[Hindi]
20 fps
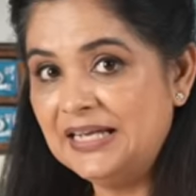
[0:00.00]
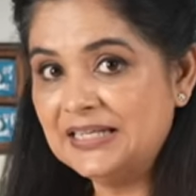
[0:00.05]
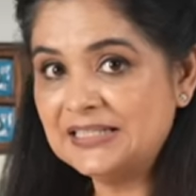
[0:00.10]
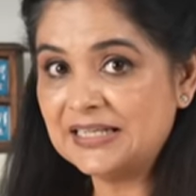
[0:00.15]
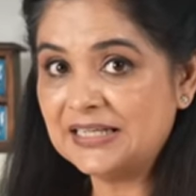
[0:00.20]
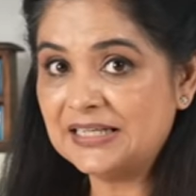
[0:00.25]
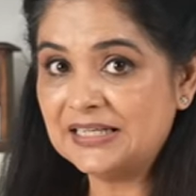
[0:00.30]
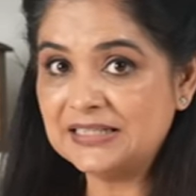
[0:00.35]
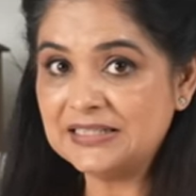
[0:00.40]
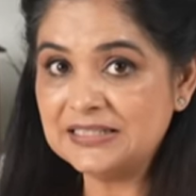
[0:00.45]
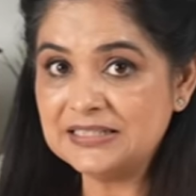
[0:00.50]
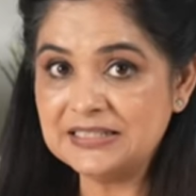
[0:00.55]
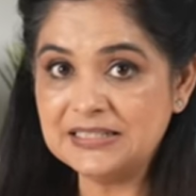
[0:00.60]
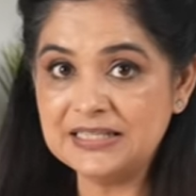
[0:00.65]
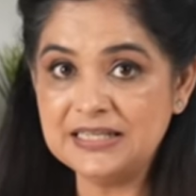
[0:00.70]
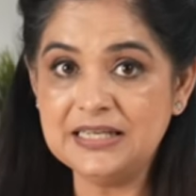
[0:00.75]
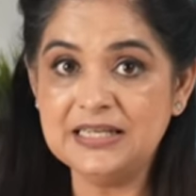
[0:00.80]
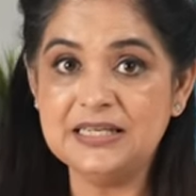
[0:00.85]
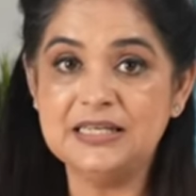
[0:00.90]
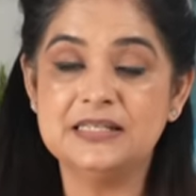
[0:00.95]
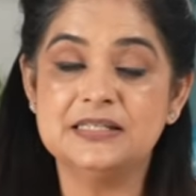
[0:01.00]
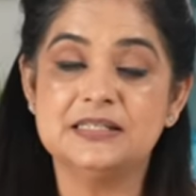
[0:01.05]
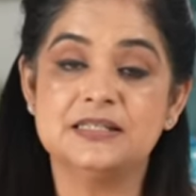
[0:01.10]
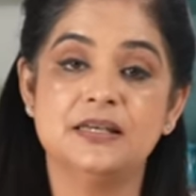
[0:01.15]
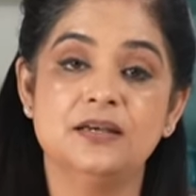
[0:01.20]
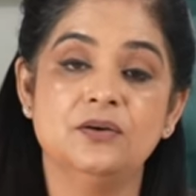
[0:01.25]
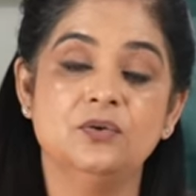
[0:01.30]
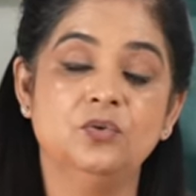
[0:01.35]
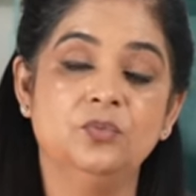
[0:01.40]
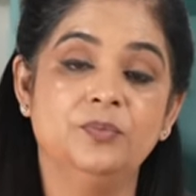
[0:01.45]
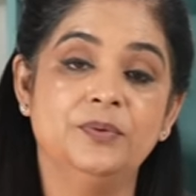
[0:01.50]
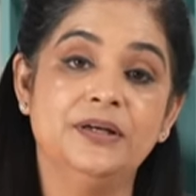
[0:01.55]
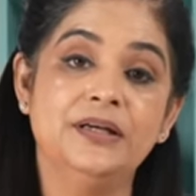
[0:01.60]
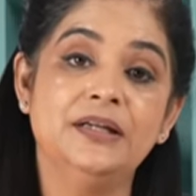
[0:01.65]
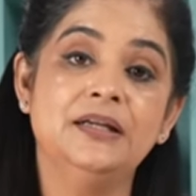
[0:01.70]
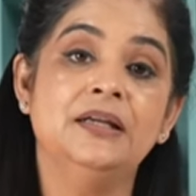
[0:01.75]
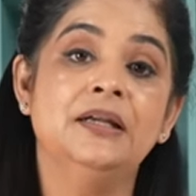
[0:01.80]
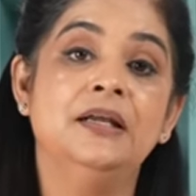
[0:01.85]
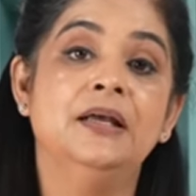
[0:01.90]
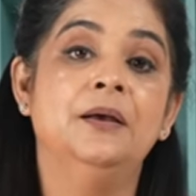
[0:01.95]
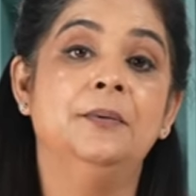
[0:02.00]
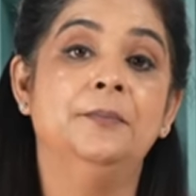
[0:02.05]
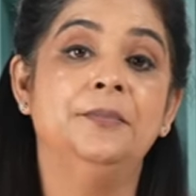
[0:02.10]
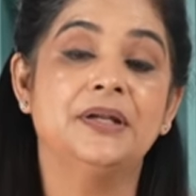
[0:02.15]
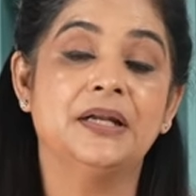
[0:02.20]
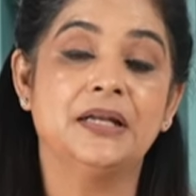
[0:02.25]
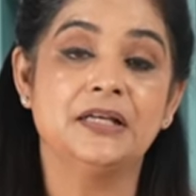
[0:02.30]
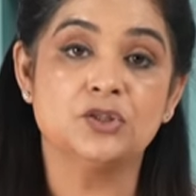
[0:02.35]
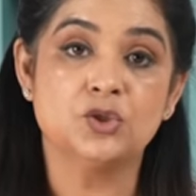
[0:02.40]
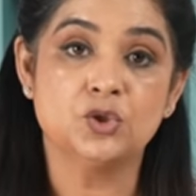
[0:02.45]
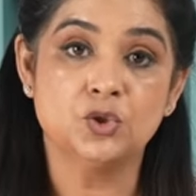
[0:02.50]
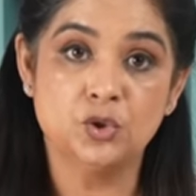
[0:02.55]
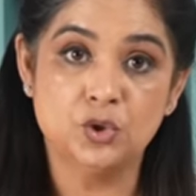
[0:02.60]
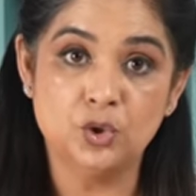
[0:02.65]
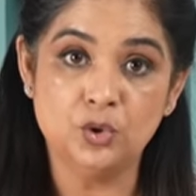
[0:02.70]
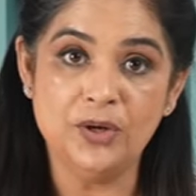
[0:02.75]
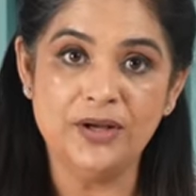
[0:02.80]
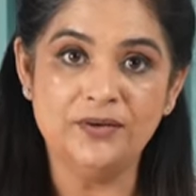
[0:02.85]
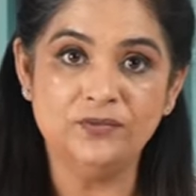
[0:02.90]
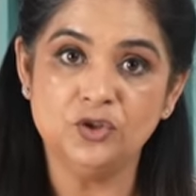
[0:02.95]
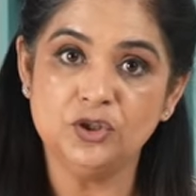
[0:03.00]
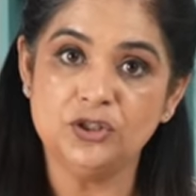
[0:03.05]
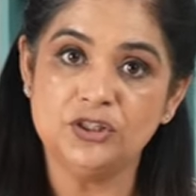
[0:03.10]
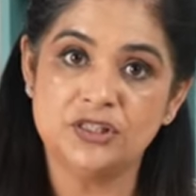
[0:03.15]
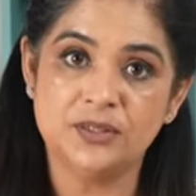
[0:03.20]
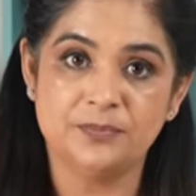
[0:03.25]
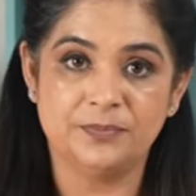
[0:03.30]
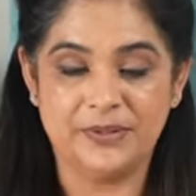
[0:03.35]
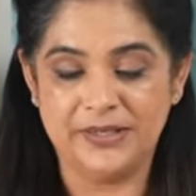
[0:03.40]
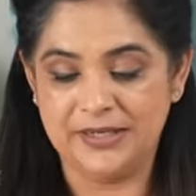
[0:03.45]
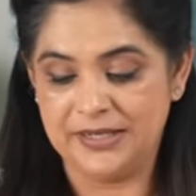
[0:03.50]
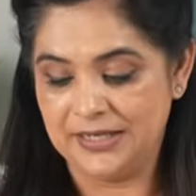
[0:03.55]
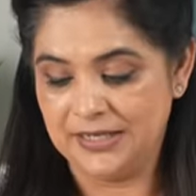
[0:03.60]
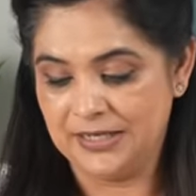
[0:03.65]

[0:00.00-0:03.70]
ऐसा करने से इसके ऊपर मेरा जो डो है वो चिपकेगा